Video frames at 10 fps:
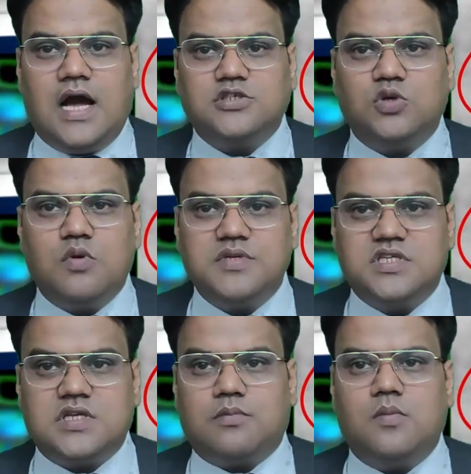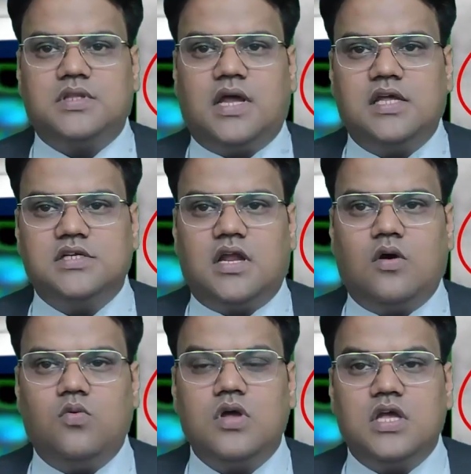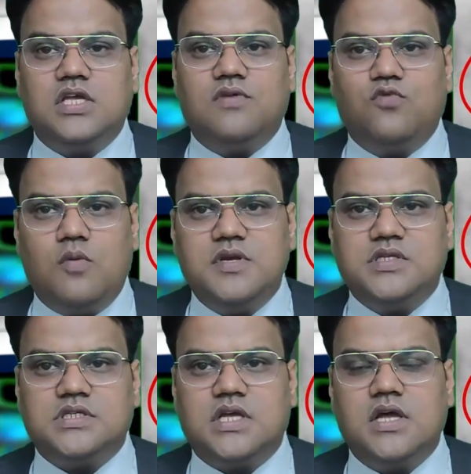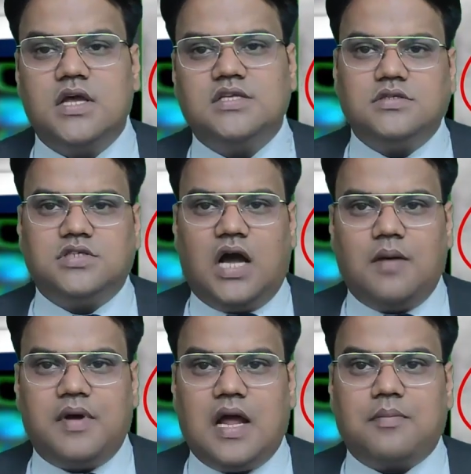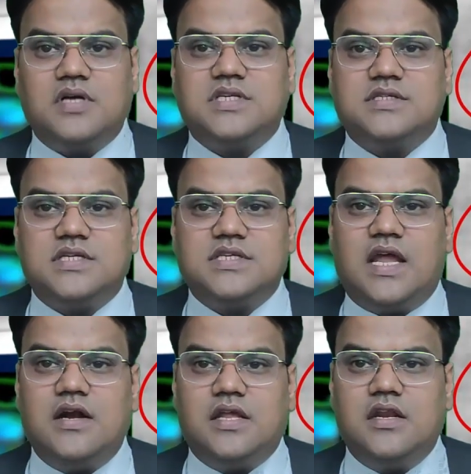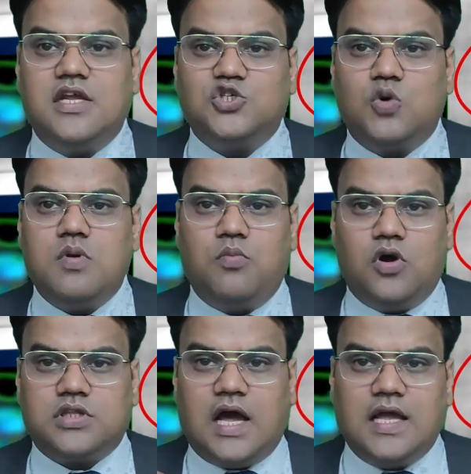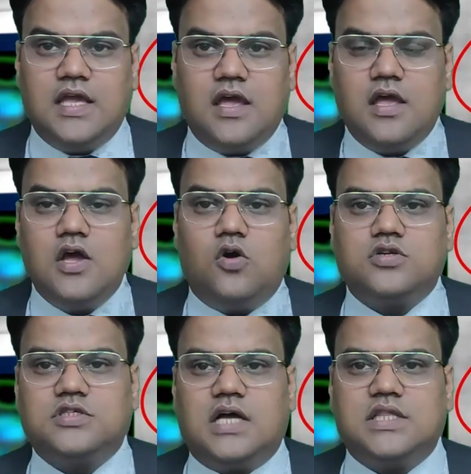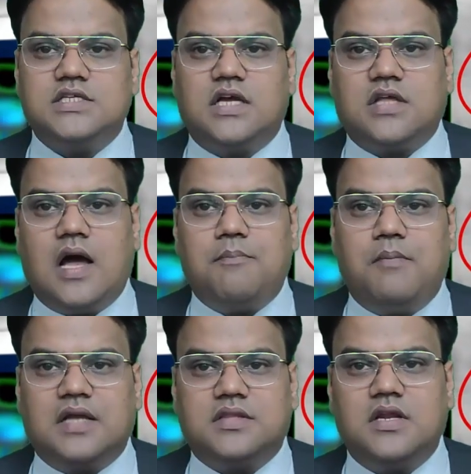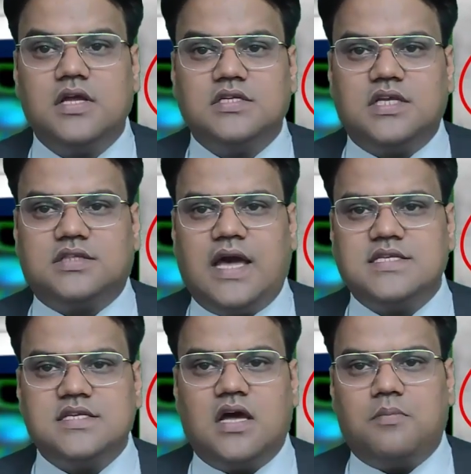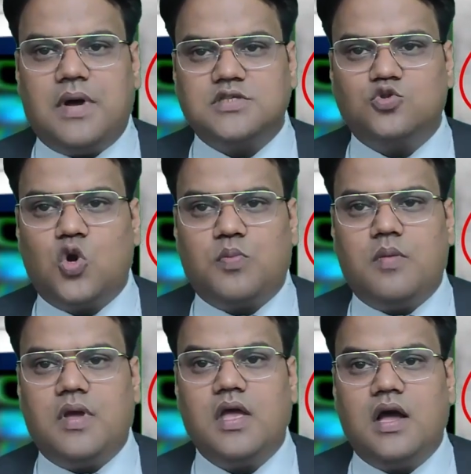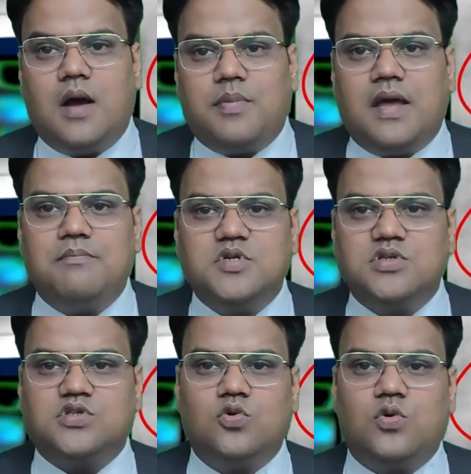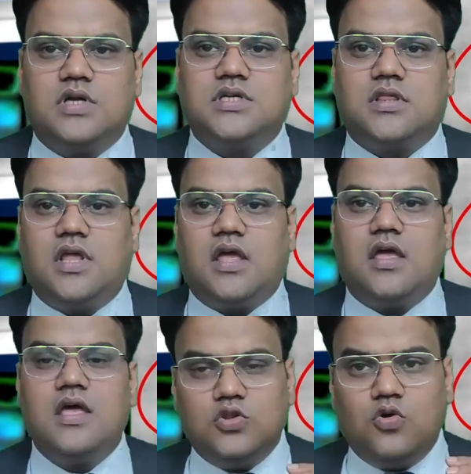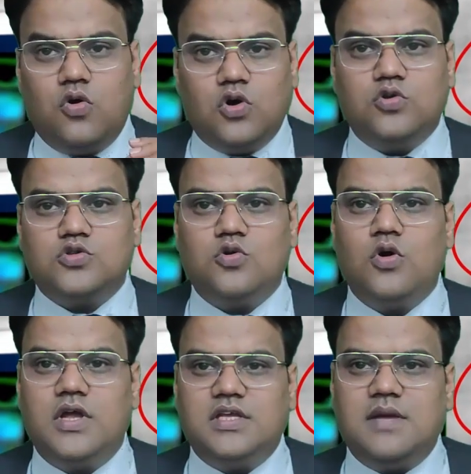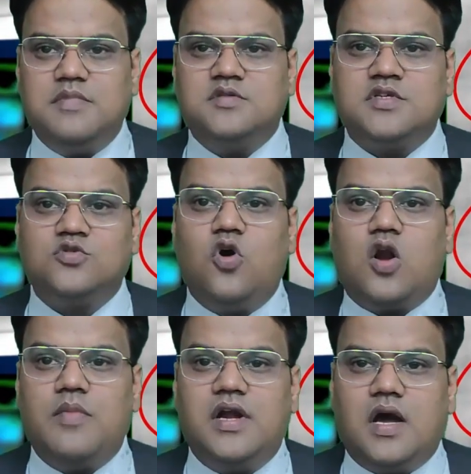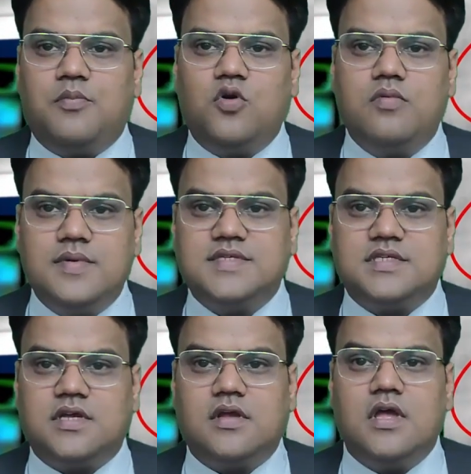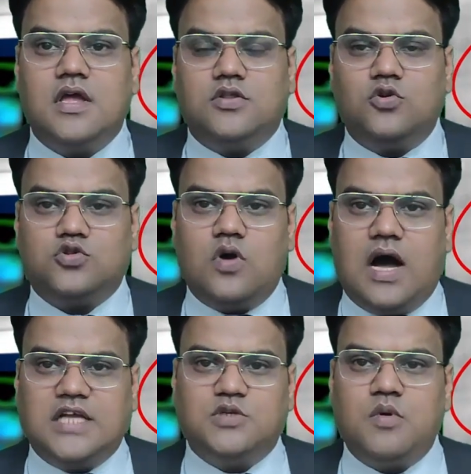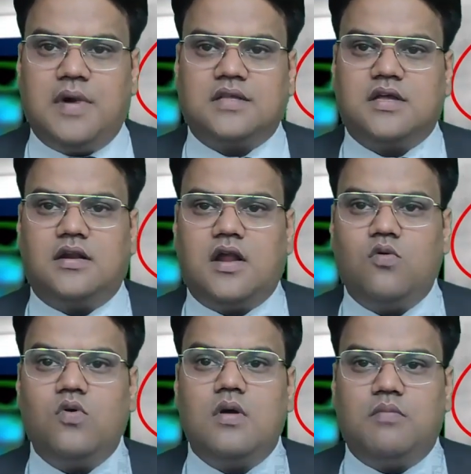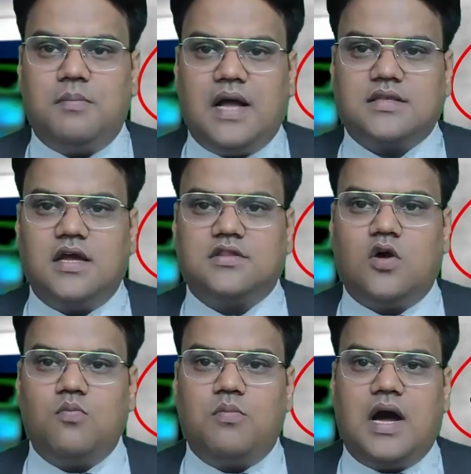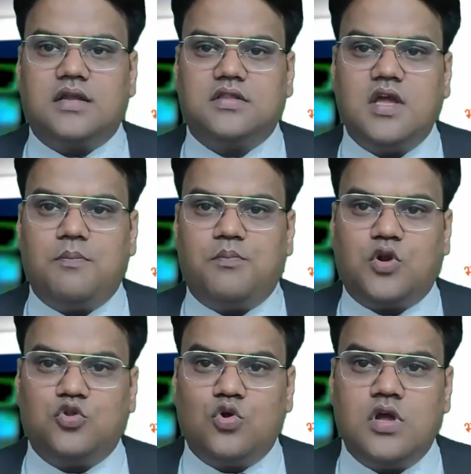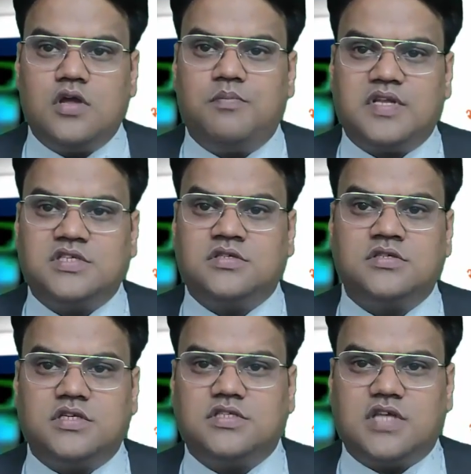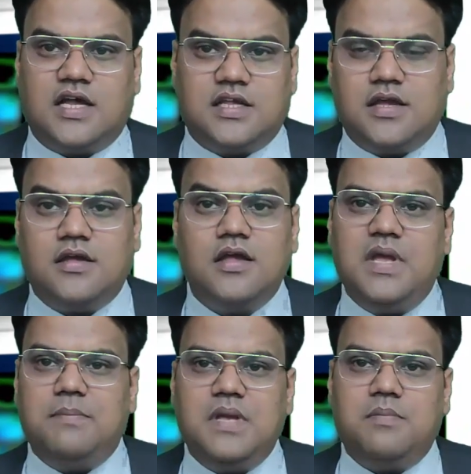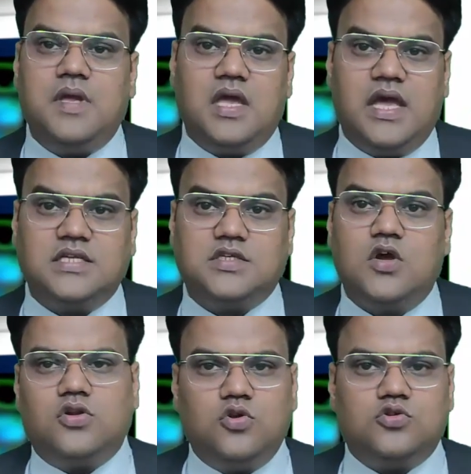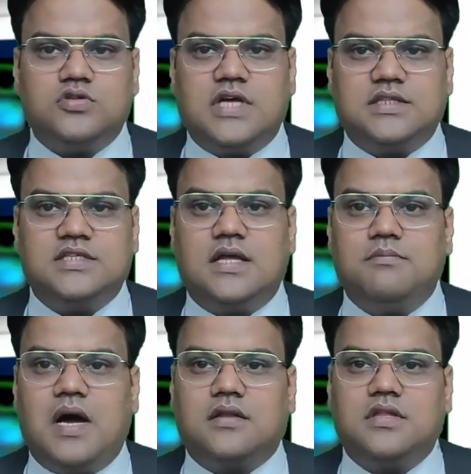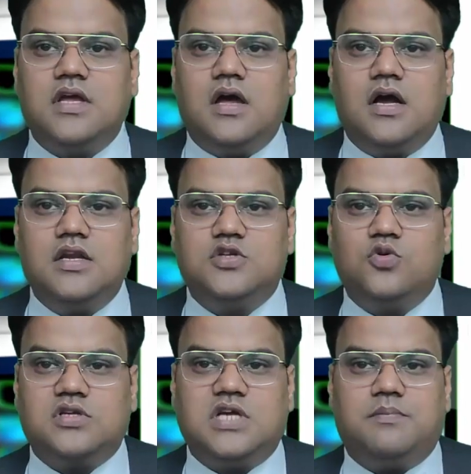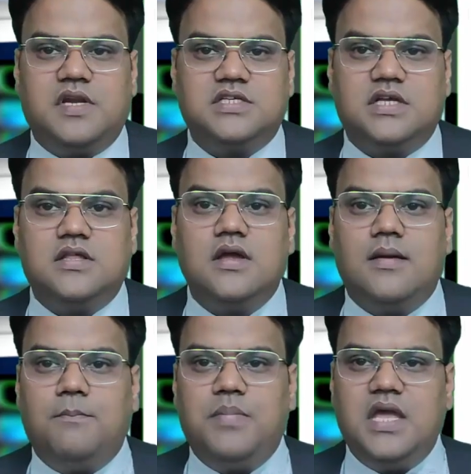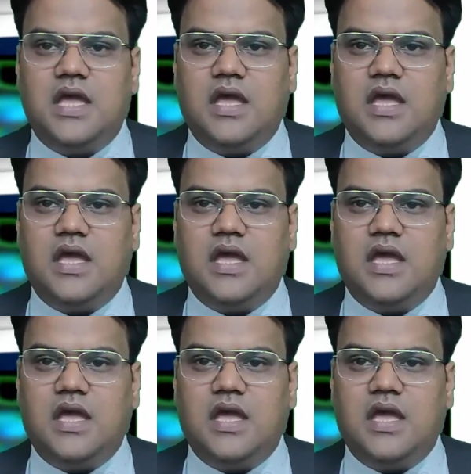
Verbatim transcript: आज जो मैं बिजनेस आपको बताने जा रहा हूं ये वो बिजनेस है जहां पर आपका सक्सेस गारंटी रेशियो भी बहुत हाई है और साथ ही साथ आप मात्र सत्ताईस रुपए में अपना बिजनेस शुरू कर सकते हैं तो और दोस्तों ये बिजनेस गवर्नमेंट अप्रूव्ड बिजनेस है दोस्तों आज मैं बात कर रहा हूं मैं बात करता हूं भारतीय प्रौद्योगिक प्रशिक्षण संस्थान की बीपीपीएस और दोस्तों साथ ही साथ भारतीय अग्नि सुरक्षा परिषद बी